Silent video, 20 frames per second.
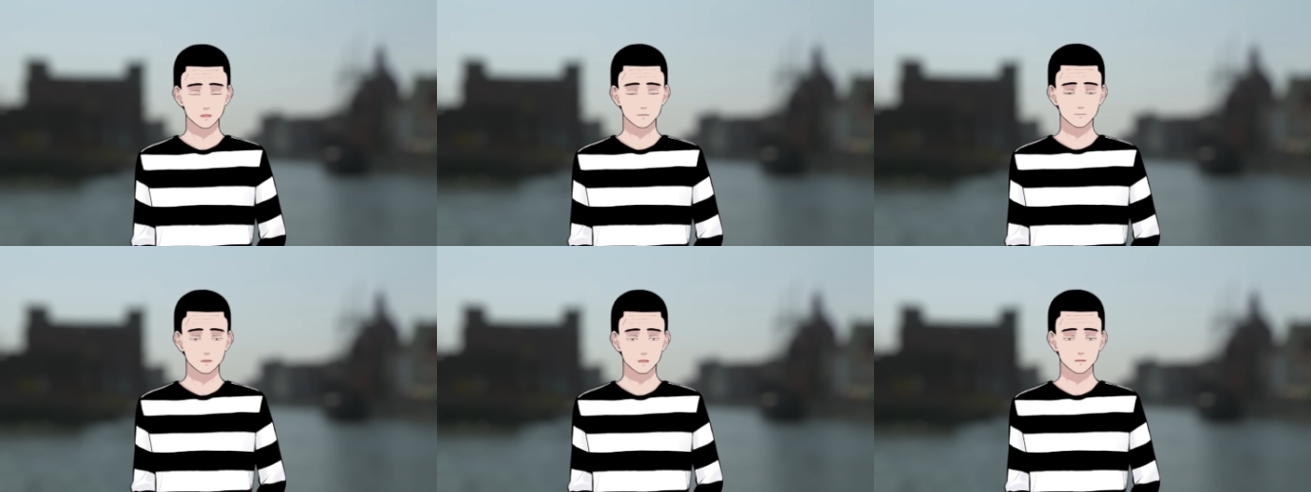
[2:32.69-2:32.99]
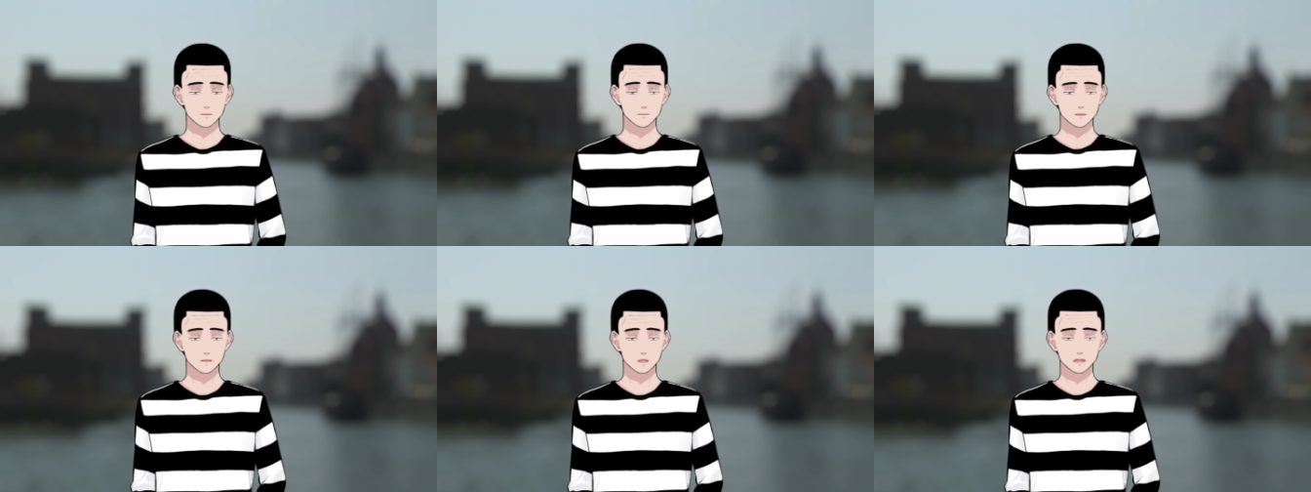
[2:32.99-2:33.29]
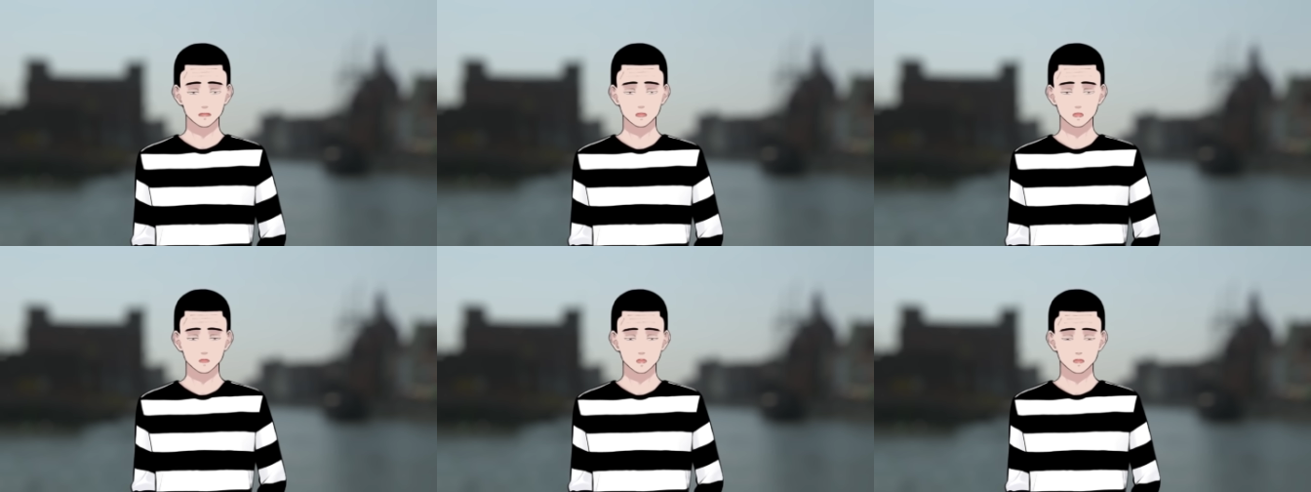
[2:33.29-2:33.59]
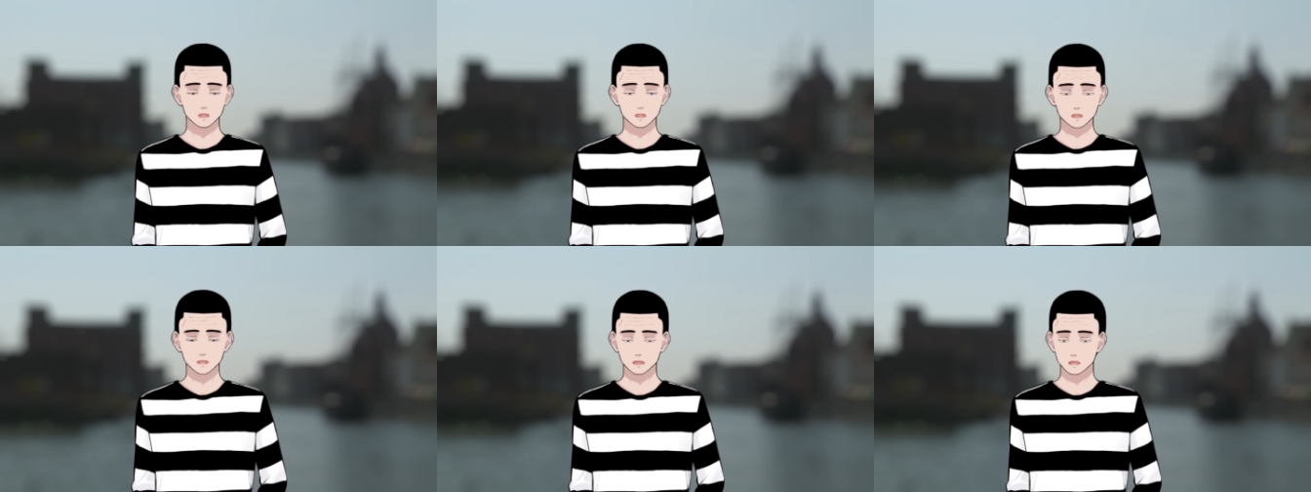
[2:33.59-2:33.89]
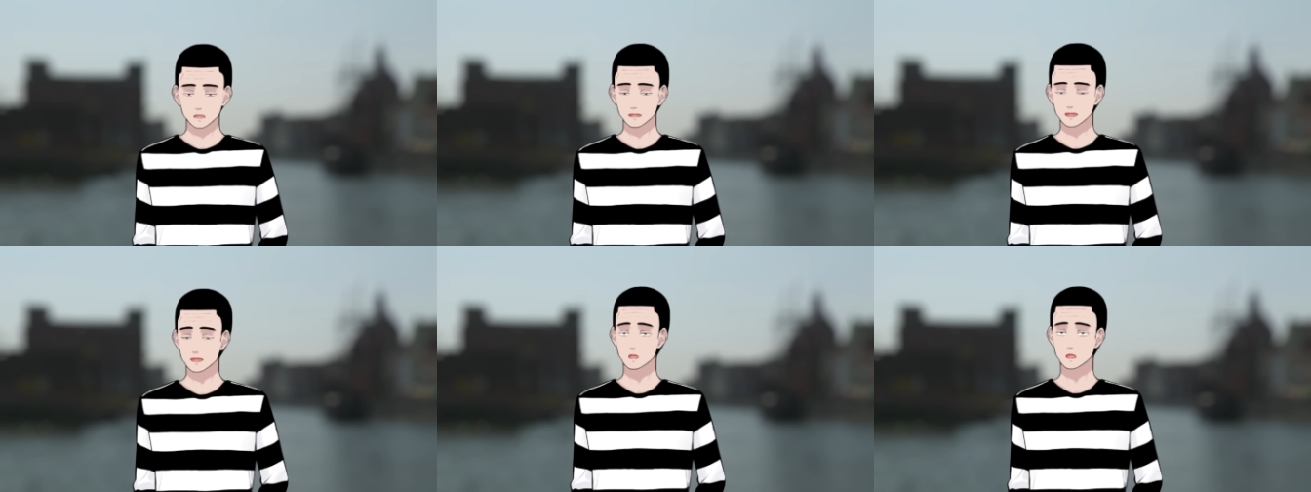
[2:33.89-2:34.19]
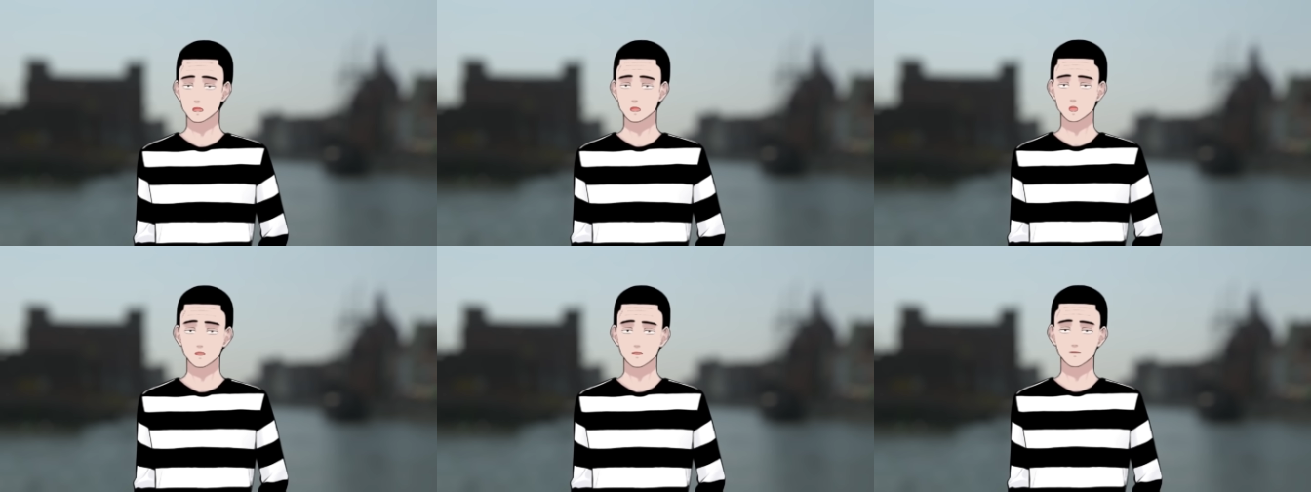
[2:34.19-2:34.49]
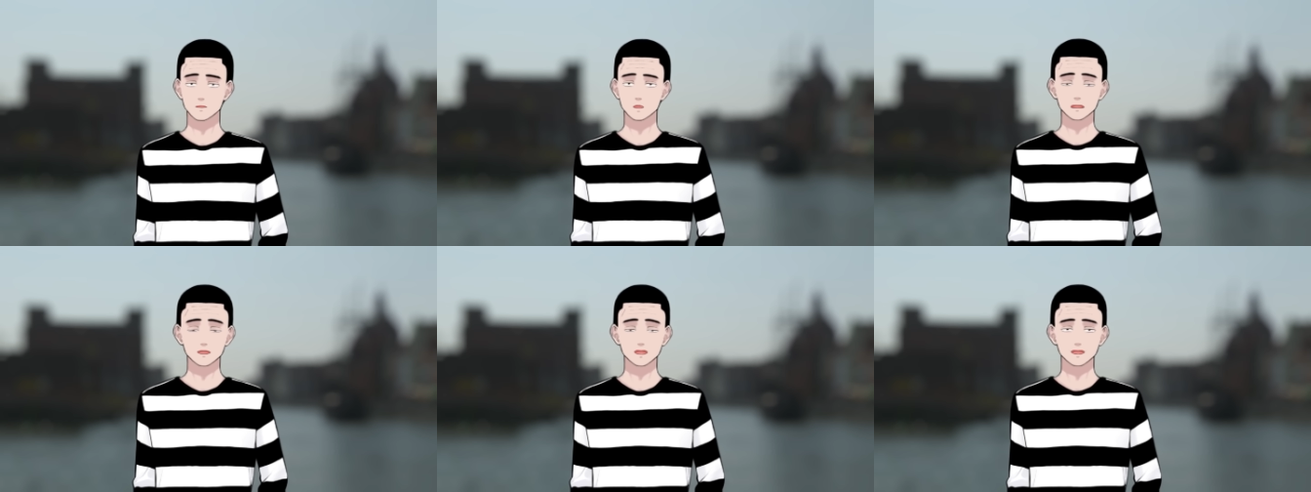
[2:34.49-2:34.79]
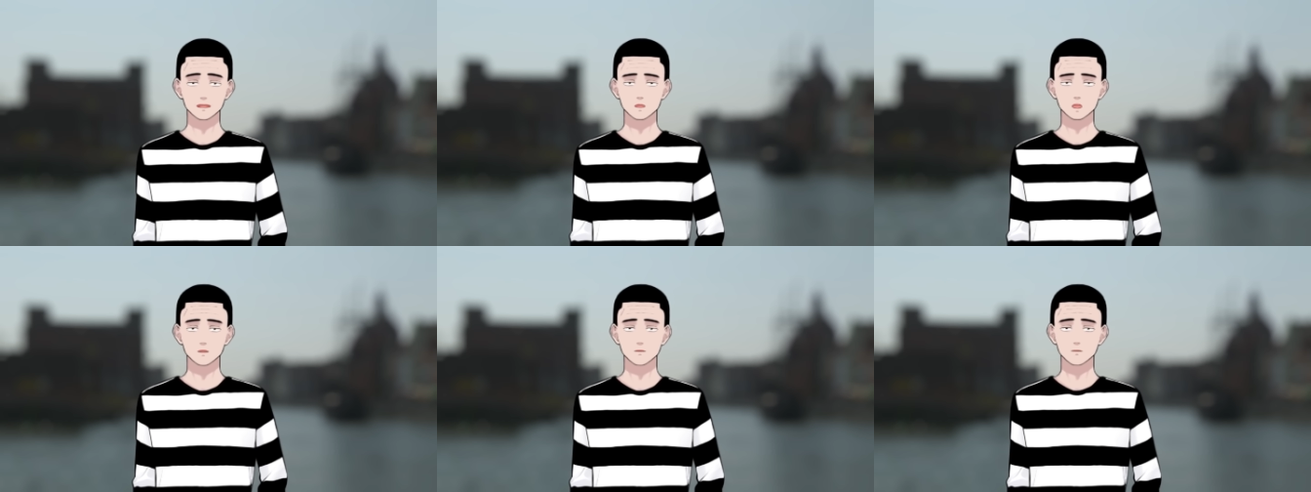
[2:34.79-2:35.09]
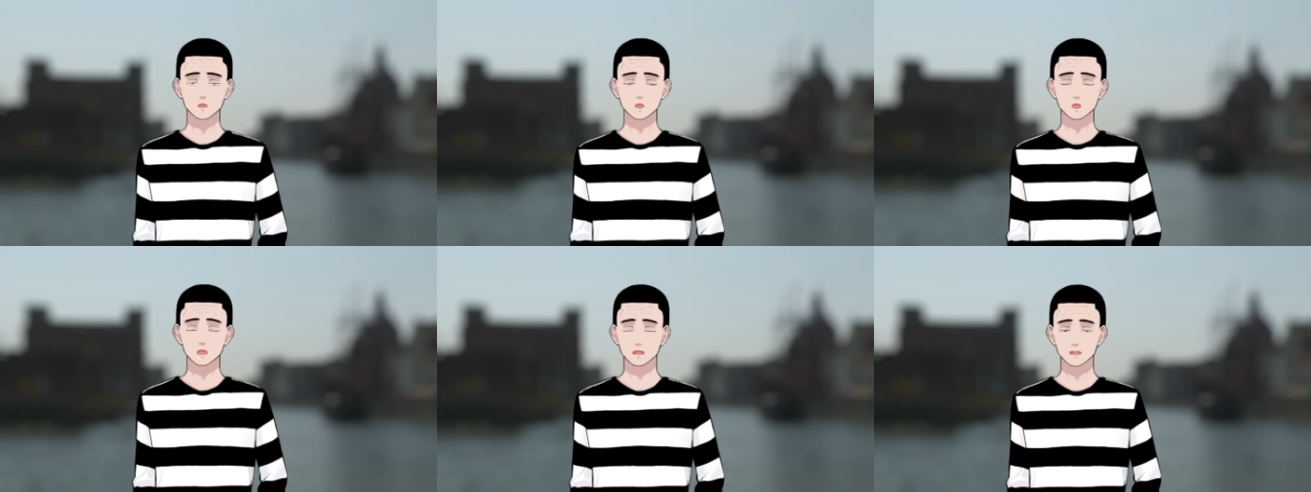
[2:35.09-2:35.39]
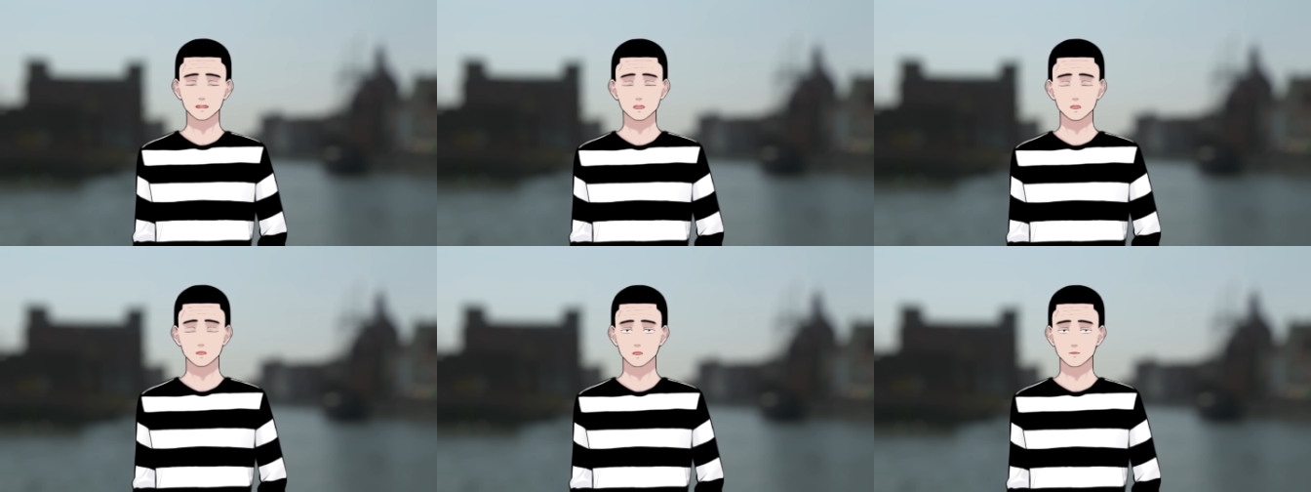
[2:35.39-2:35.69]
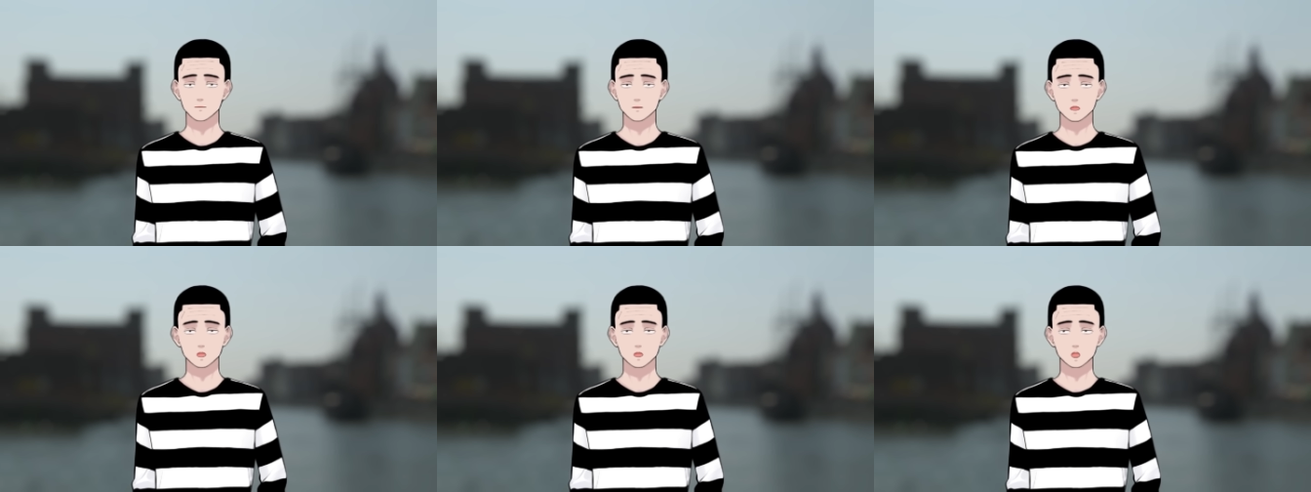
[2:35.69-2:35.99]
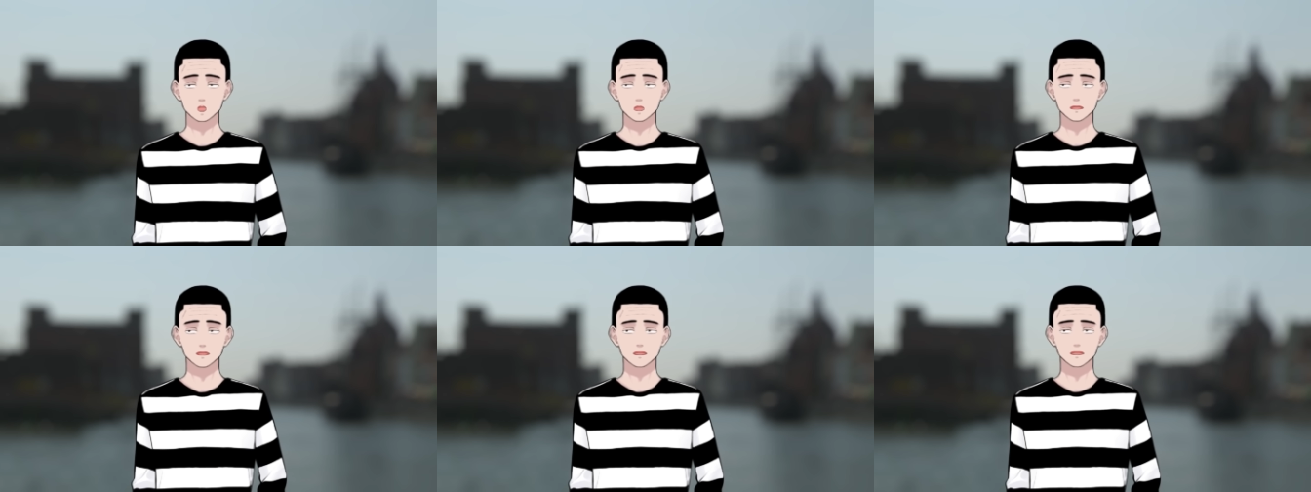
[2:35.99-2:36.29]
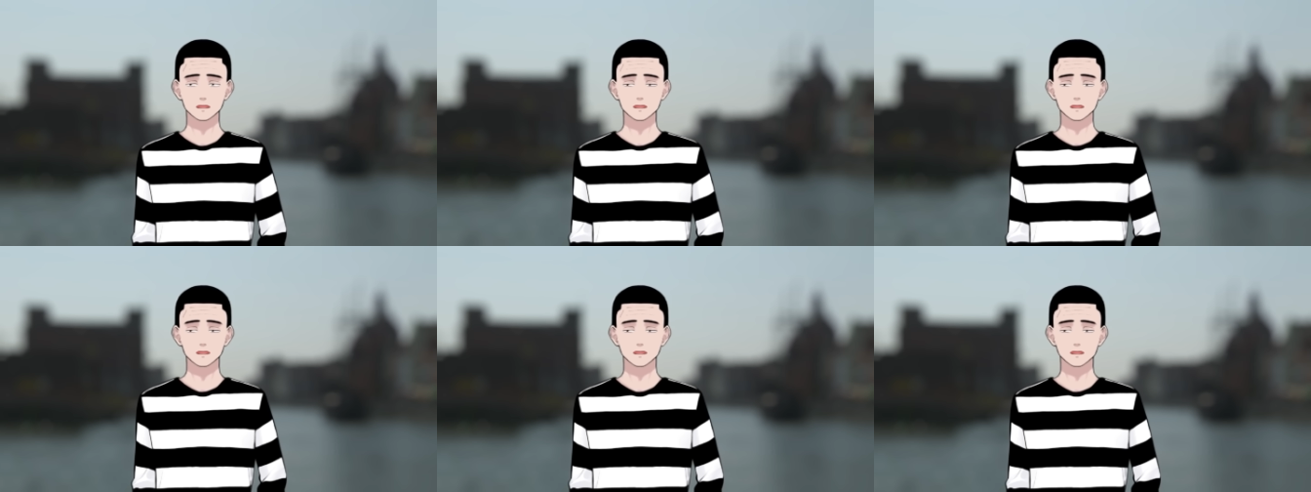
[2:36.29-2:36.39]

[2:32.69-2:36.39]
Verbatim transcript: 小銭が落ちてる現金抜かれていた強盗